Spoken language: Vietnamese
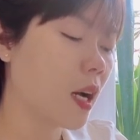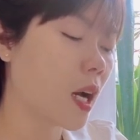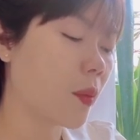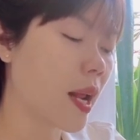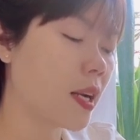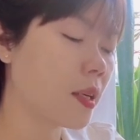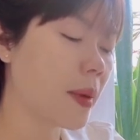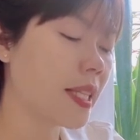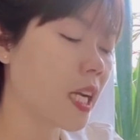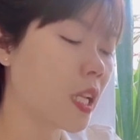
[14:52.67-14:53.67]
Cậu đã đứng
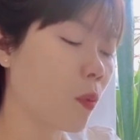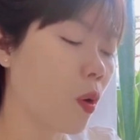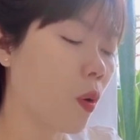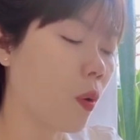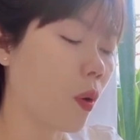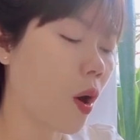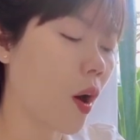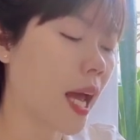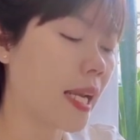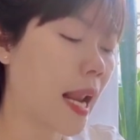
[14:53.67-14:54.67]
mấy tiếng đồng hồ, khó
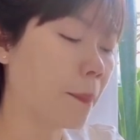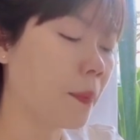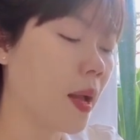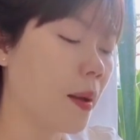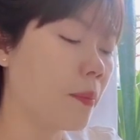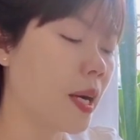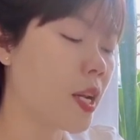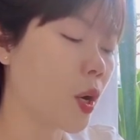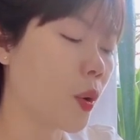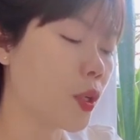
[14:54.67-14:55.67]
khăn lắm, mới
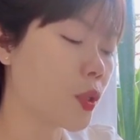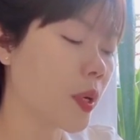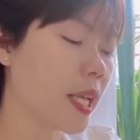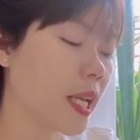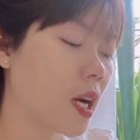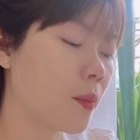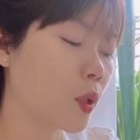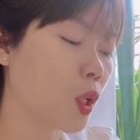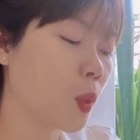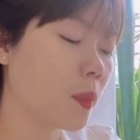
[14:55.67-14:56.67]
được ngồi xuống nghỉ ngơi
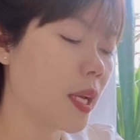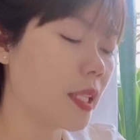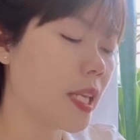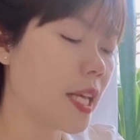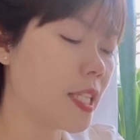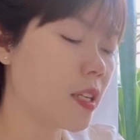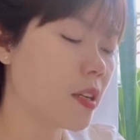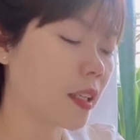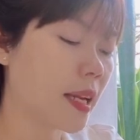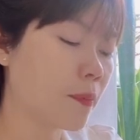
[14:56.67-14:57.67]
một lúc thì chưa
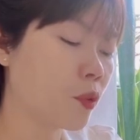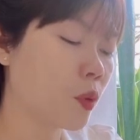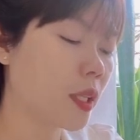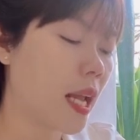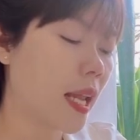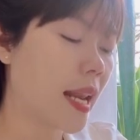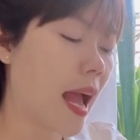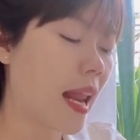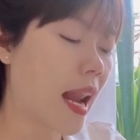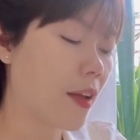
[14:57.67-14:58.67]
được 5 phút,
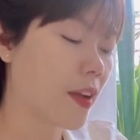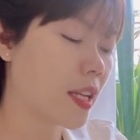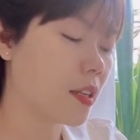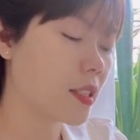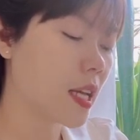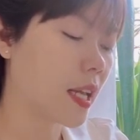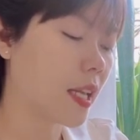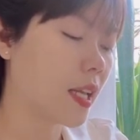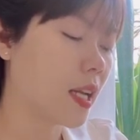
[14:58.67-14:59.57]
đã lại phải đứng dậy.